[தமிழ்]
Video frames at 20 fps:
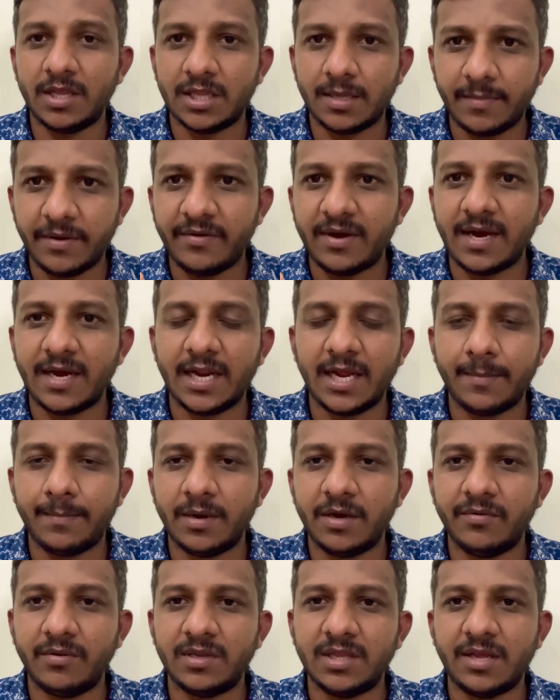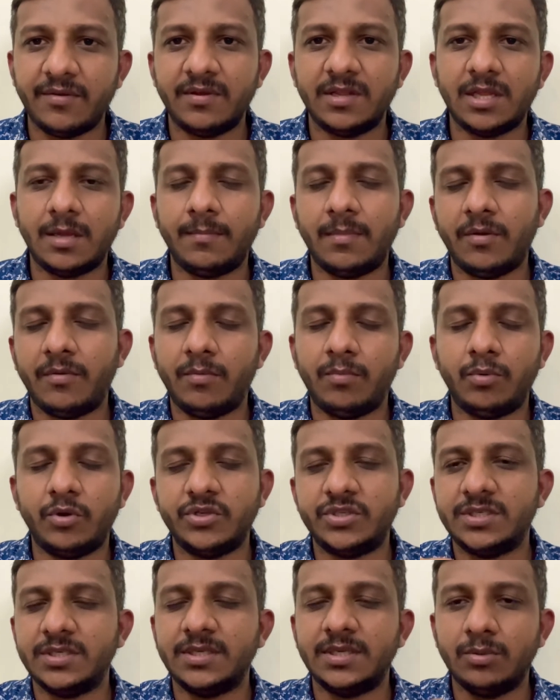அந்த அம்மா இவன் அட்டாக் பண்ண வருது அவன் அந்த அம்மாவை
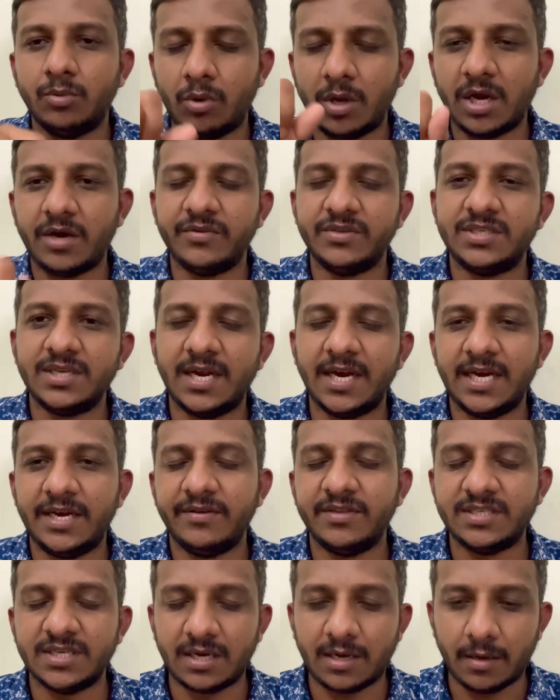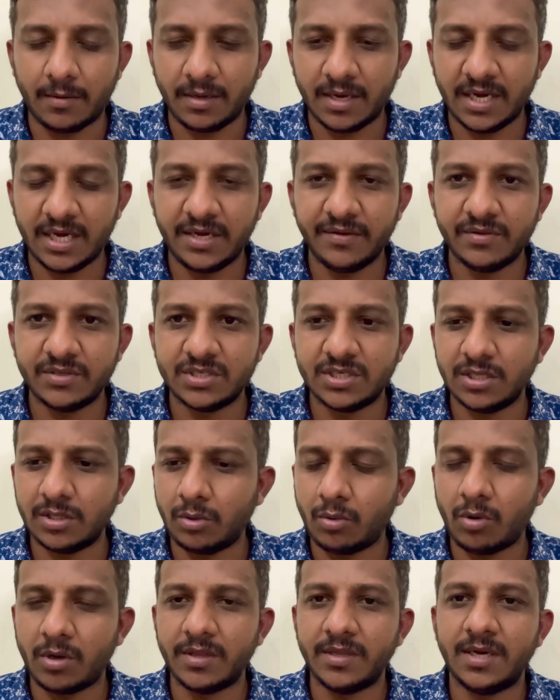பிடிச்சி உட்கார வச்சு கட்டி வச்சிடறான் கட்டி வச்சுட்டு
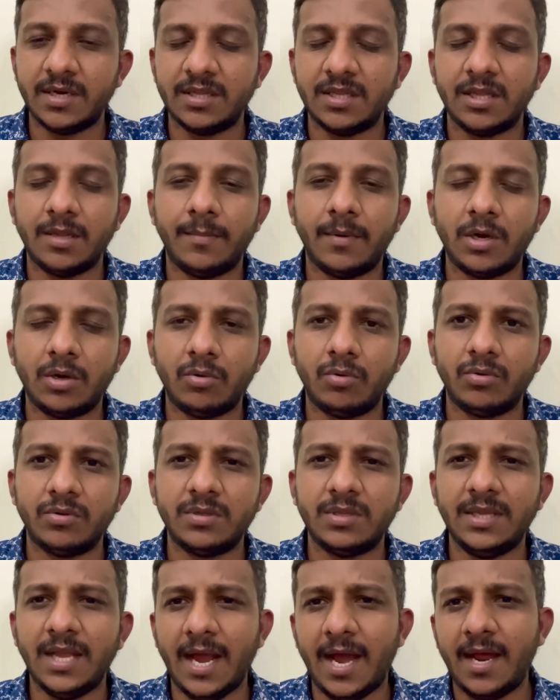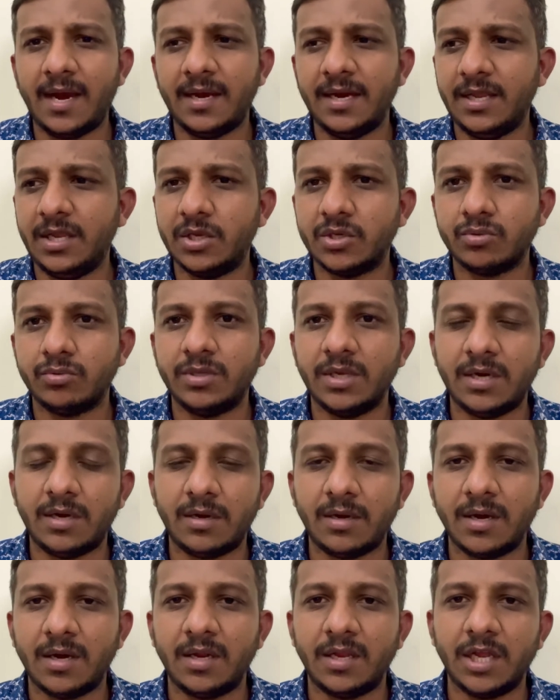அந்த குழந்தைய எடுத்து அந்த அம்மாட்ட கொடுத்து யார் நீ இங்கே சுற்றிட்டு
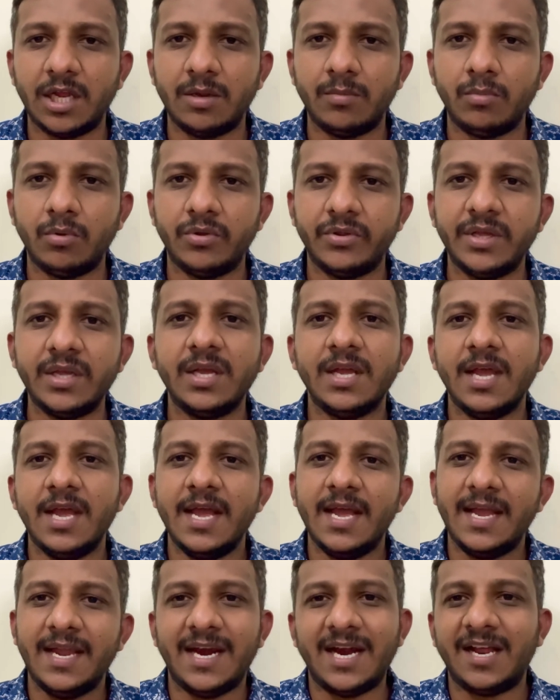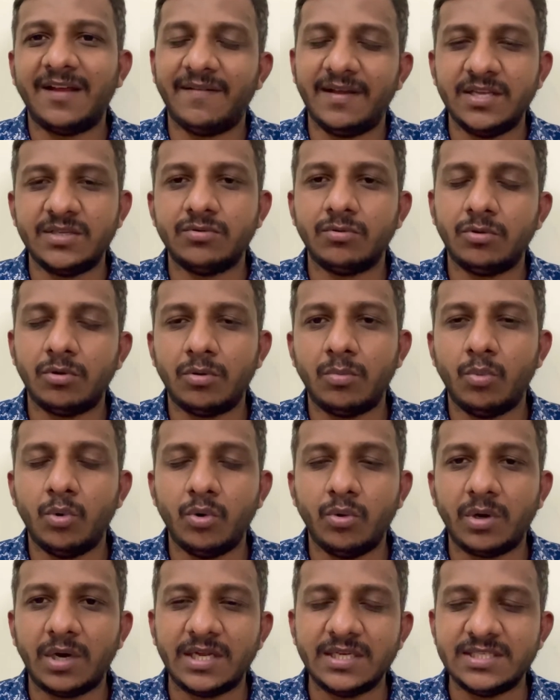இருக்கான்னு கேட்கும்போது எனக்கு வயசு வந்து ஒரு
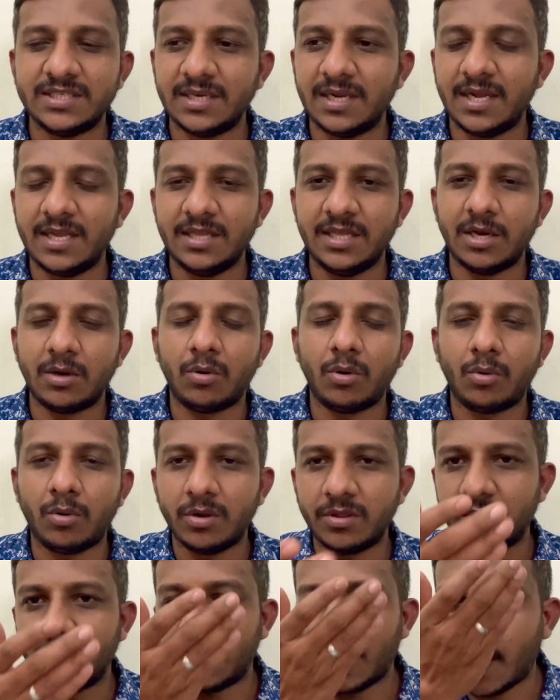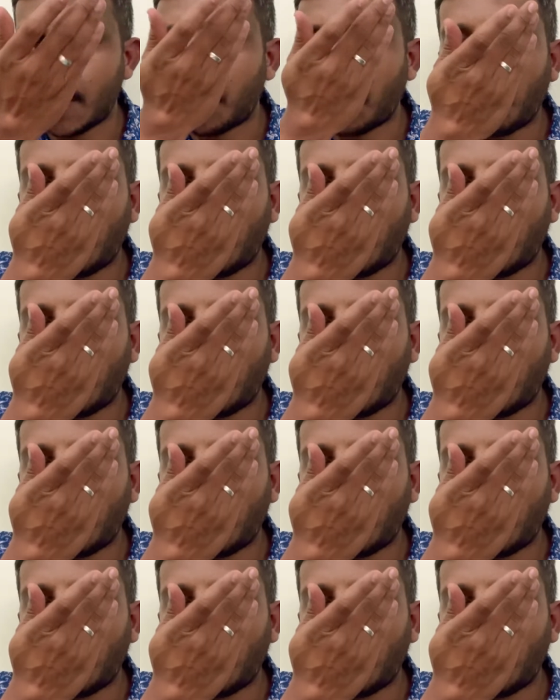முந்நூறு ஆச்சுங்க இது என்னோட குழந்தை தான்